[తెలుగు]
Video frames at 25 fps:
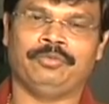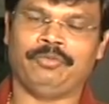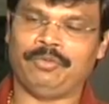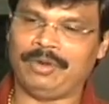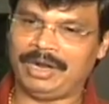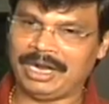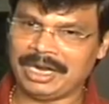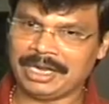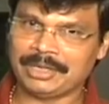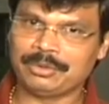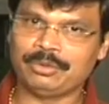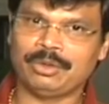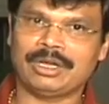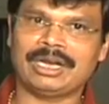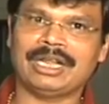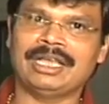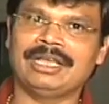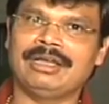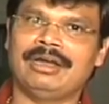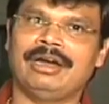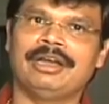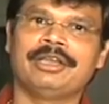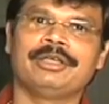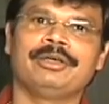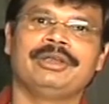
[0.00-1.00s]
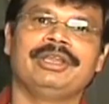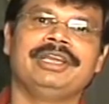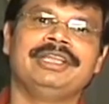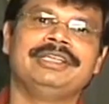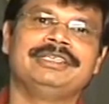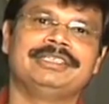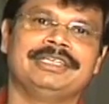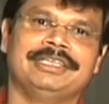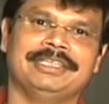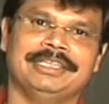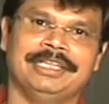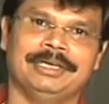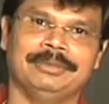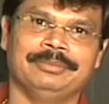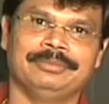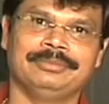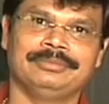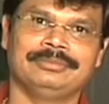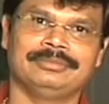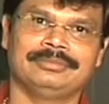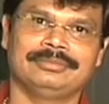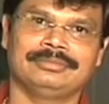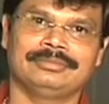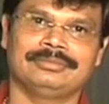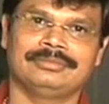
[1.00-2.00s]
వాళ్ళ ద్వారా ఈ ఆడియో రిలీజ్ చేద్దాం
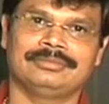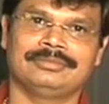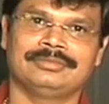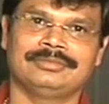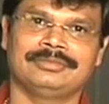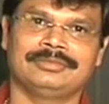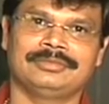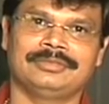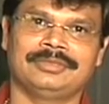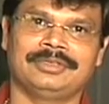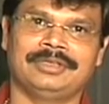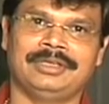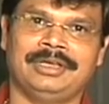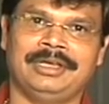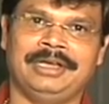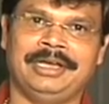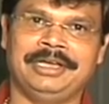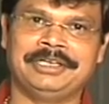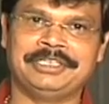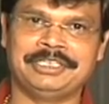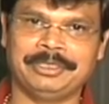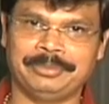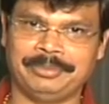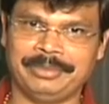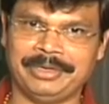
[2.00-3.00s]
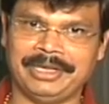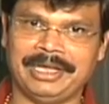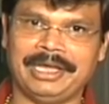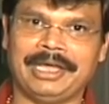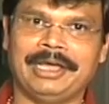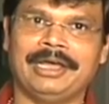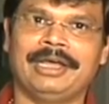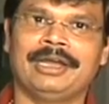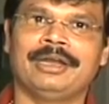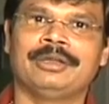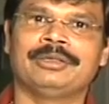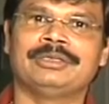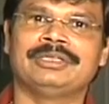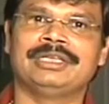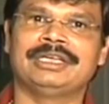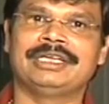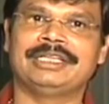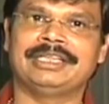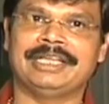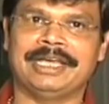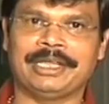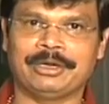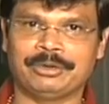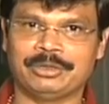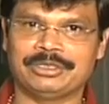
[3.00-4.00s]
అని చెప్పి అనడం
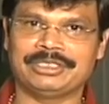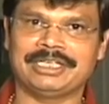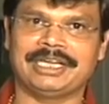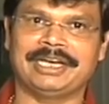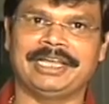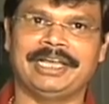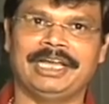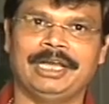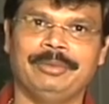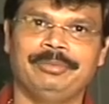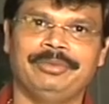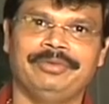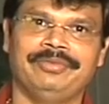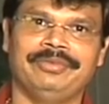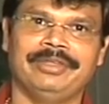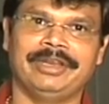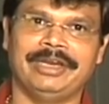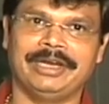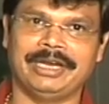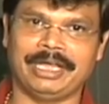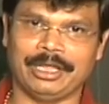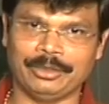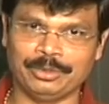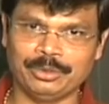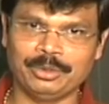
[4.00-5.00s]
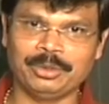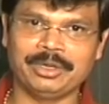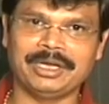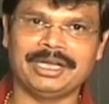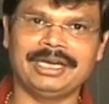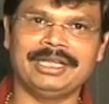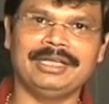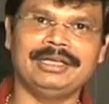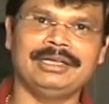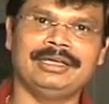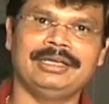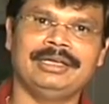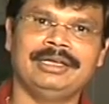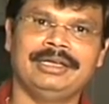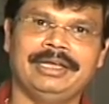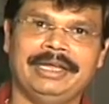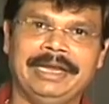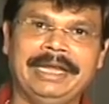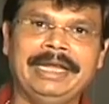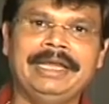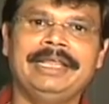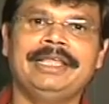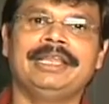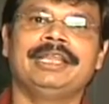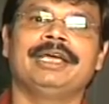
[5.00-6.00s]
జరిగింది ఆయన కూడా చాలా హ్యాపీ ఫీల్ అయ్యాడు అందుకనే
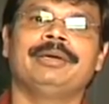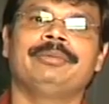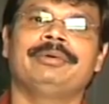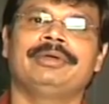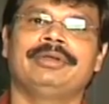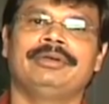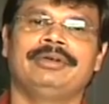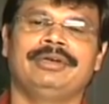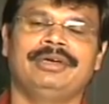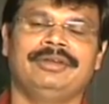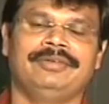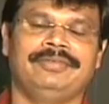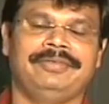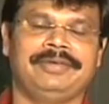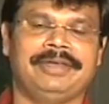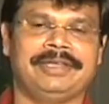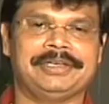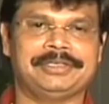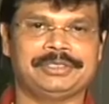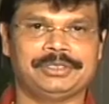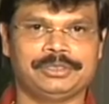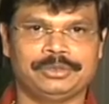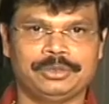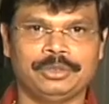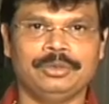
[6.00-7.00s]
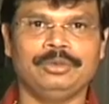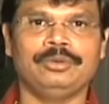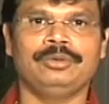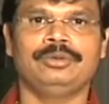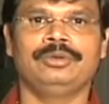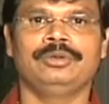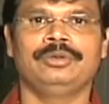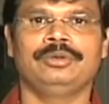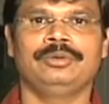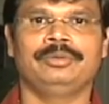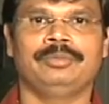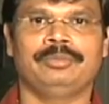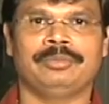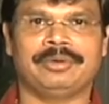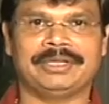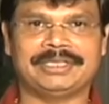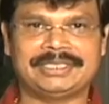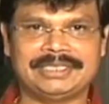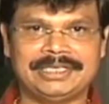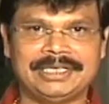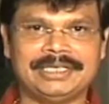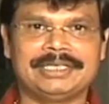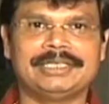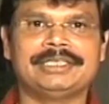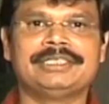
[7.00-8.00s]
ఎన్టీ రామారావు గారు ఫ్యాన్స్తో
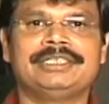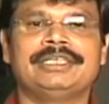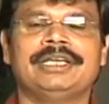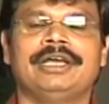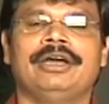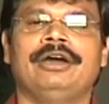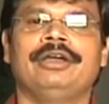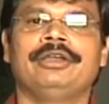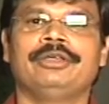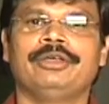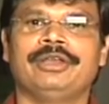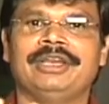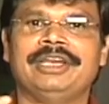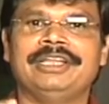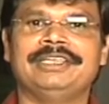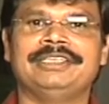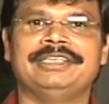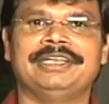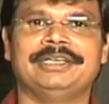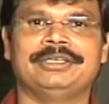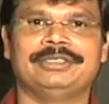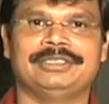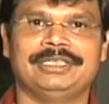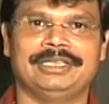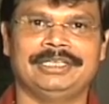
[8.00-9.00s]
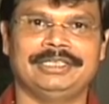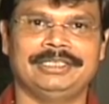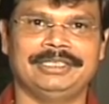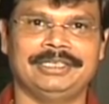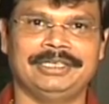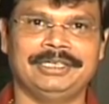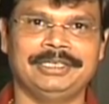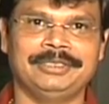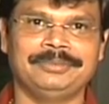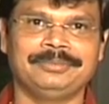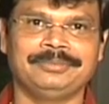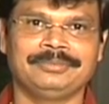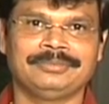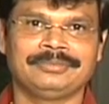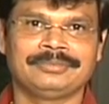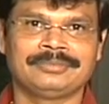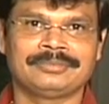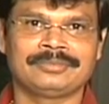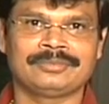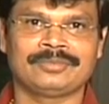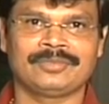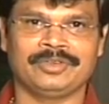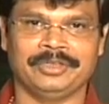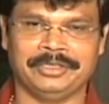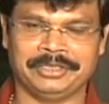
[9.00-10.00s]
ప్రత్యేకించి ఆడియో రిలీజ్ చేయడం జరిగిందండి
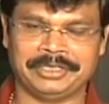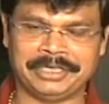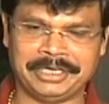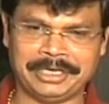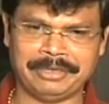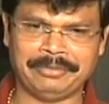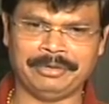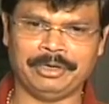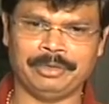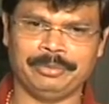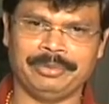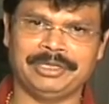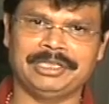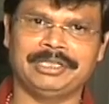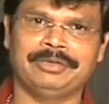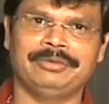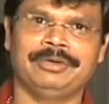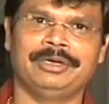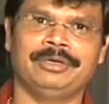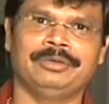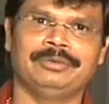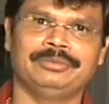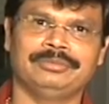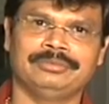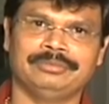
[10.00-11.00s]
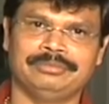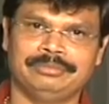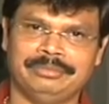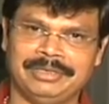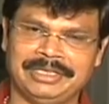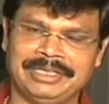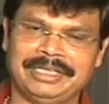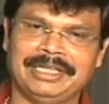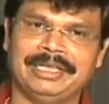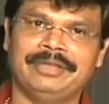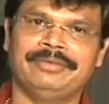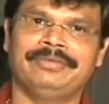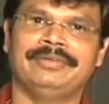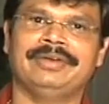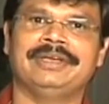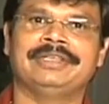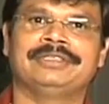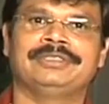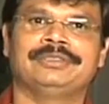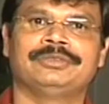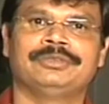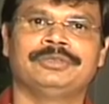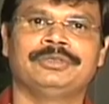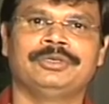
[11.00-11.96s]
ఎందుకంటే వాళ్ళు పెద్దవాళ్ళు పెద్ద ఫ్యాన్స్